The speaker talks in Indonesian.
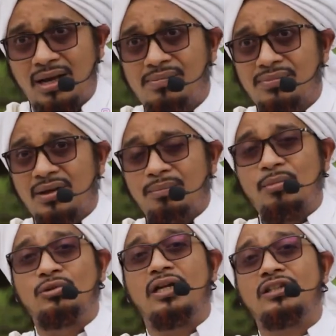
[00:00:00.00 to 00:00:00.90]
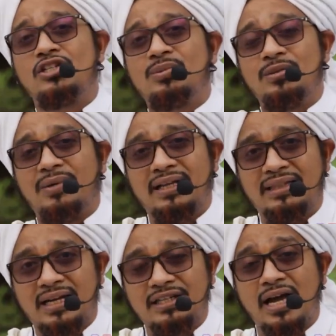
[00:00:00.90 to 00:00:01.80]
maka pemuda tersebut
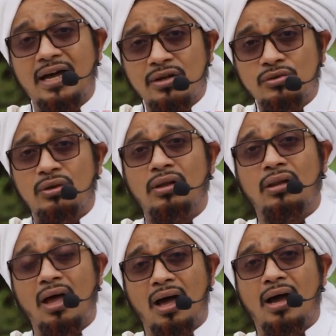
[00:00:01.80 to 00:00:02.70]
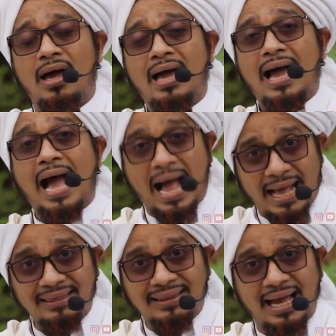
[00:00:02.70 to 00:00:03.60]
mengatakan, Ya Rasulullah,
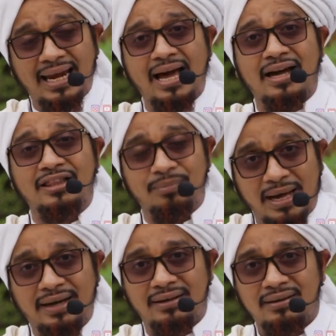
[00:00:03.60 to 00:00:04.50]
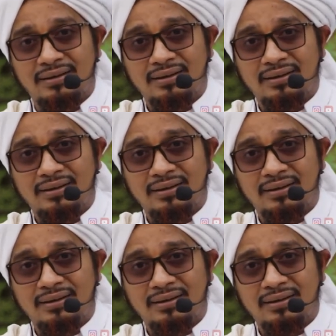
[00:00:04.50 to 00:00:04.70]
a'anta ala gadban?